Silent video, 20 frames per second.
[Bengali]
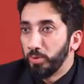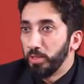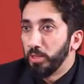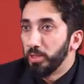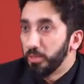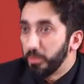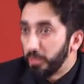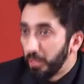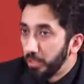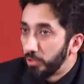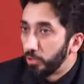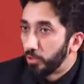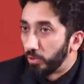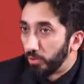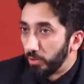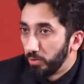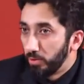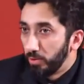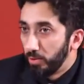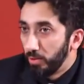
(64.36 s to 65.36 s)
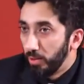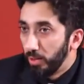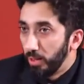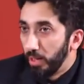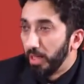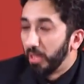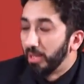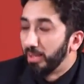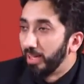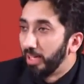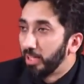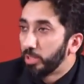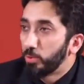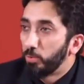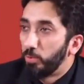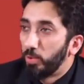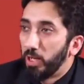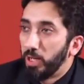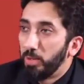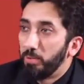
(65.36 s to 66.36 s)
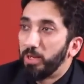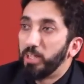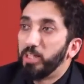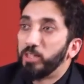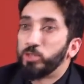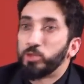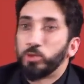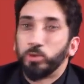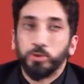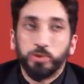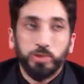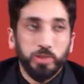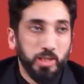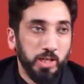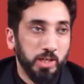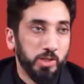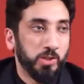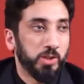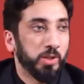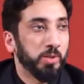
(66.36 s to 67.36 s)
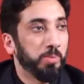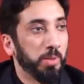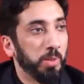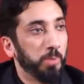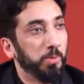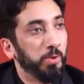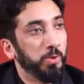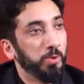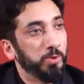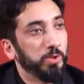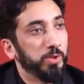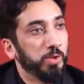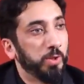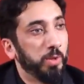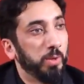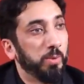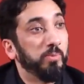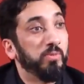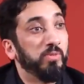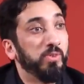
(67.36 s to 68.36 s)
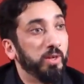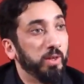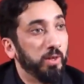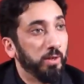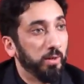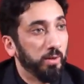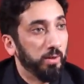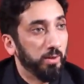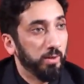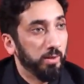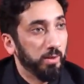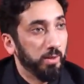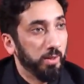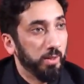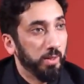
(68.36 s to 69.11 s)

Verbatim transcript: সম্ভাবনা রয়েছে প্রতিরক্ষার সাথে বিপদের সম্পর্ক থাকার কারণেই ভয় অর্থ ব্যবহার করে